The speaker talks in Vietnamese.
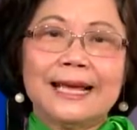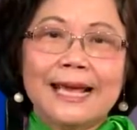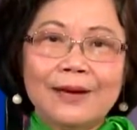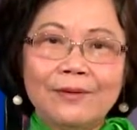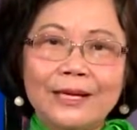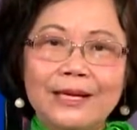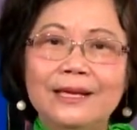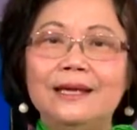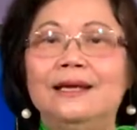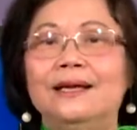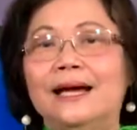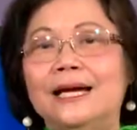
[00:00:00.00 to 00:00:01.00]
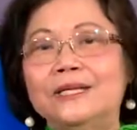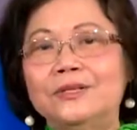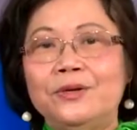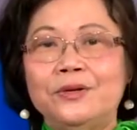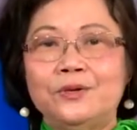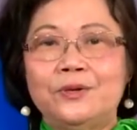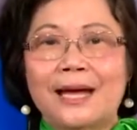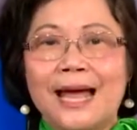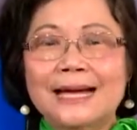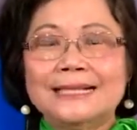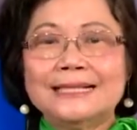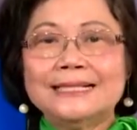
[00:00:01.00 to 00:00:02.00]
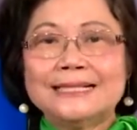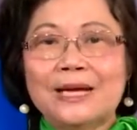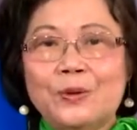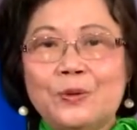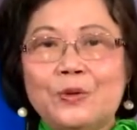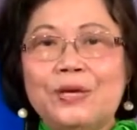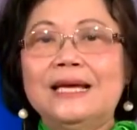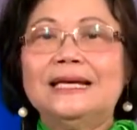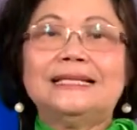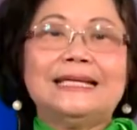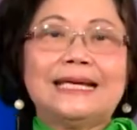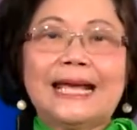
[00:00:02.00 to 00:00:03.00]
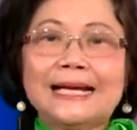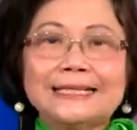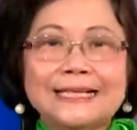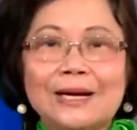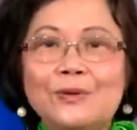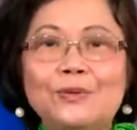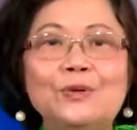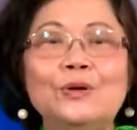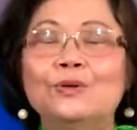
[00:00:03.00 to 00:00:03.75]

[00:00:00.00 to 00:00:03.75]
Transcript: county hay cho dù là an sinh xã hội thì các cháu